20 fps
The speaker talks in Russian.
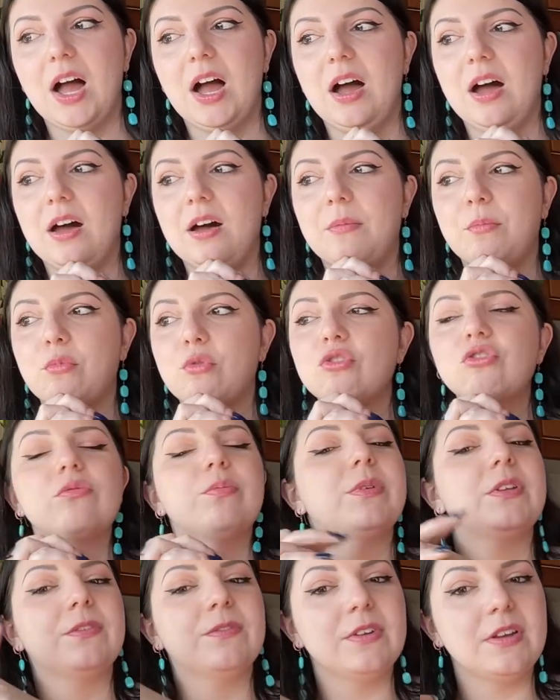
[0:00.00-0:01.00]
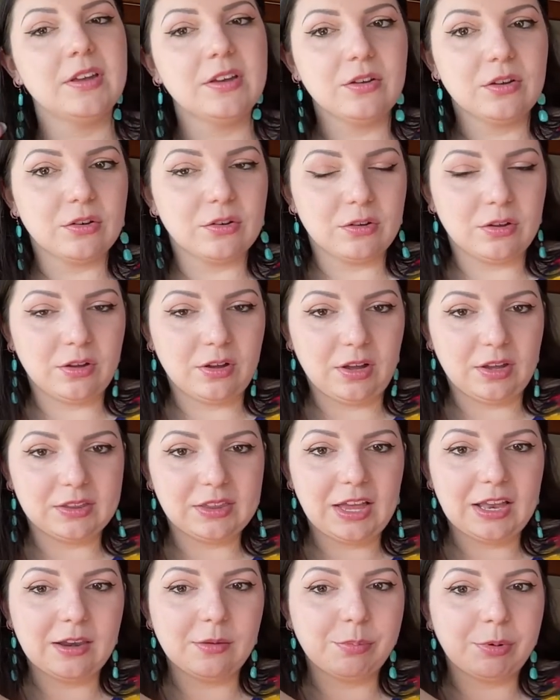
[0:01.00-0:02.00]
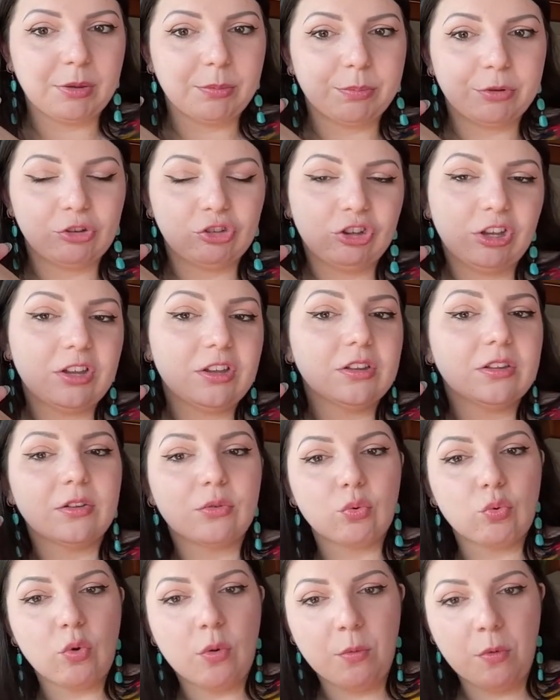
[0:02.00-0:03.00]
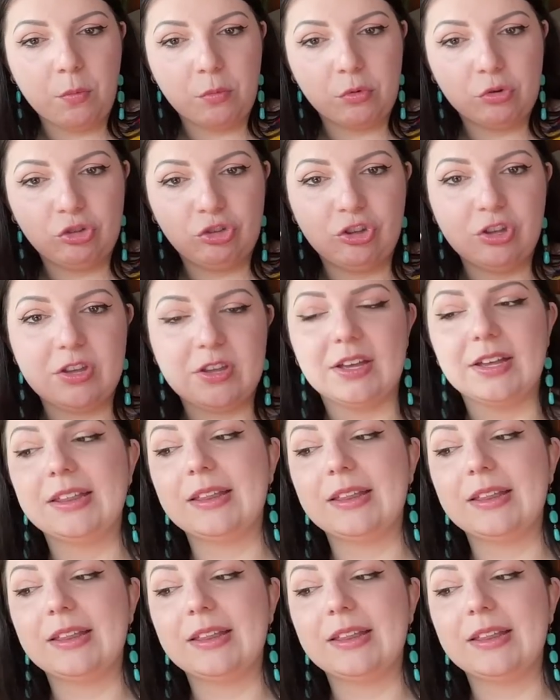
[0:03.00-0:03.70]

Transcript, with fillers: А, может быть, вы э, отдали предпочтение другому мужчине.